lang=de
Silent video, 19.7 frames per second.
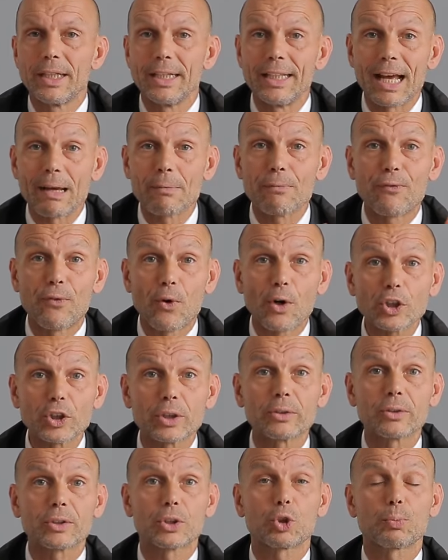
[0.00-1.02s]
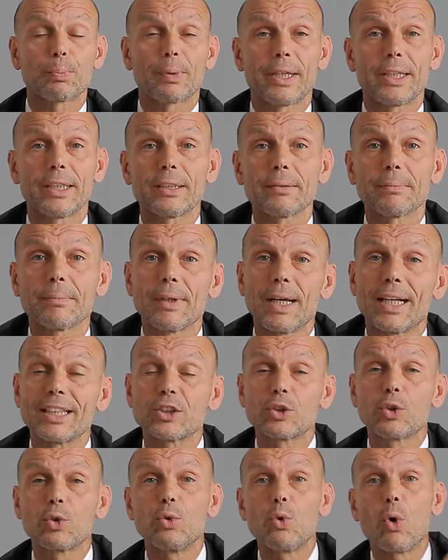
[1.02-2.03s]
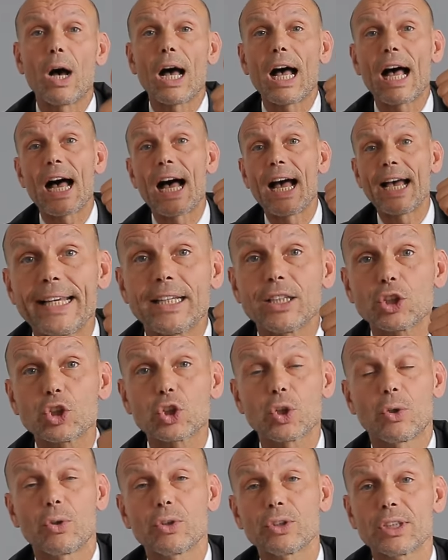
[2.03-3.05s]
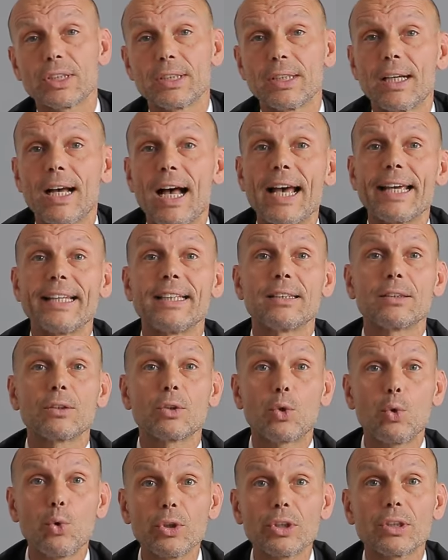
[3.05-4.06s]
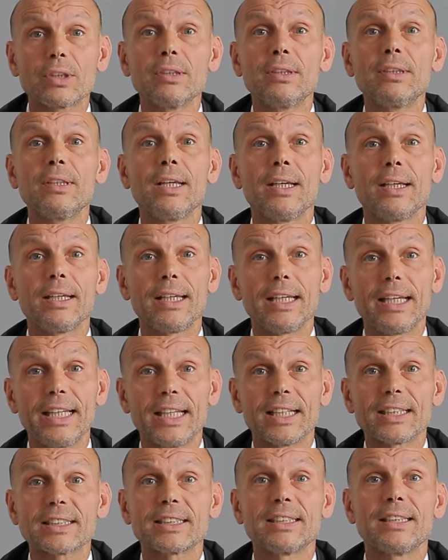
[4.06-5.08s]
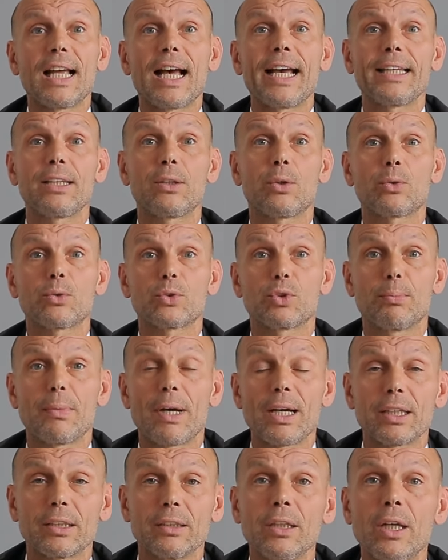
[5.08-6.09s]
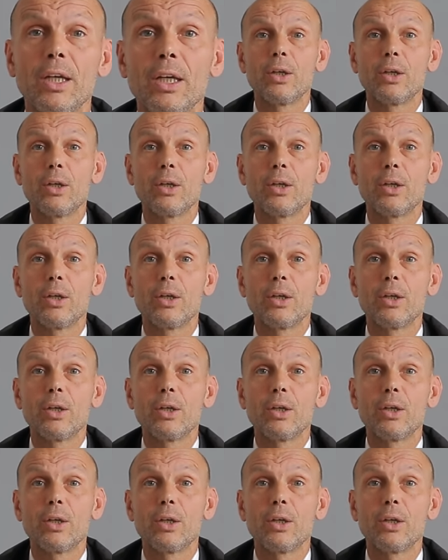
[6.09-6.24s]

In einem Vorstellungsgespräch hast du nur eine Chance, einen guten ersten Eindruck zu machen.